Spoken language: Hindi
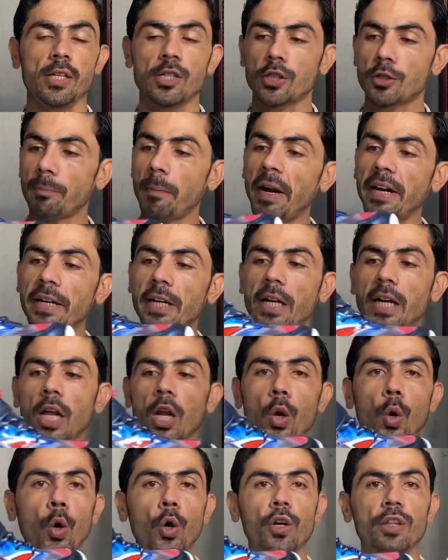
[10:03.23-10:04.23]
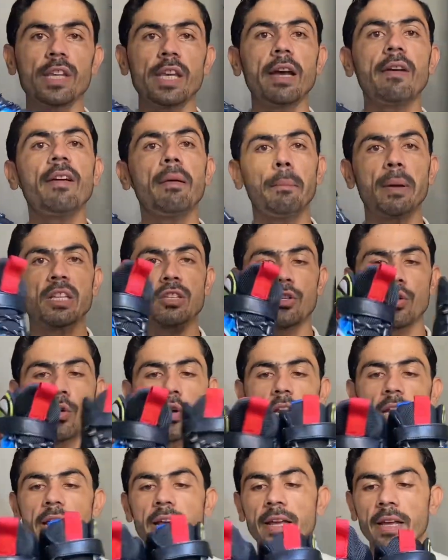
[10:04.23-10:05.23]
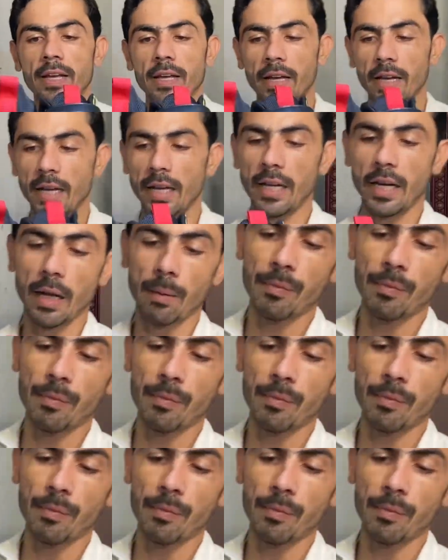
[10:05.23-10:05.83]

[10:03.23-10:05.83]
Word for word: स्पाइडर का लोगो दिया हुआ बच्चों के लिए कलर आप